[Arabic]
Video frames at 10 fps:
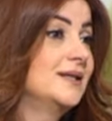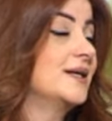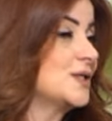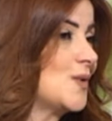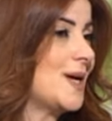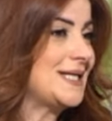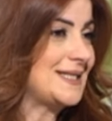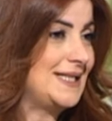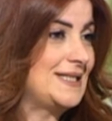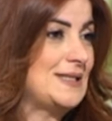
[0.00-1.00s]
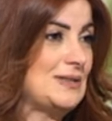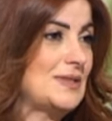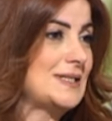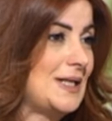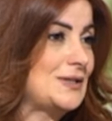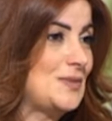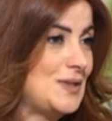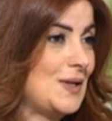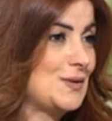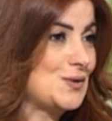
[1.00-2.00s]
ذاتس واي اذا الانسان بس حط
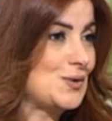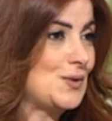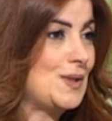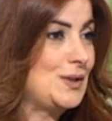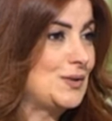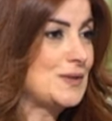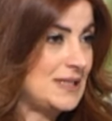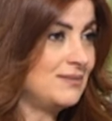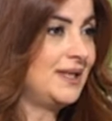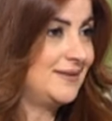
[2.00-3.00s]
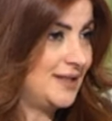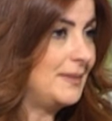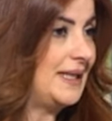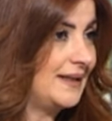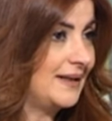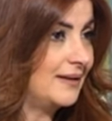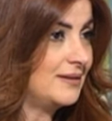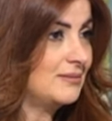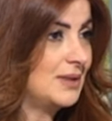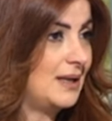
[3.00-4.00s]
براسه انه سمعتي ملكي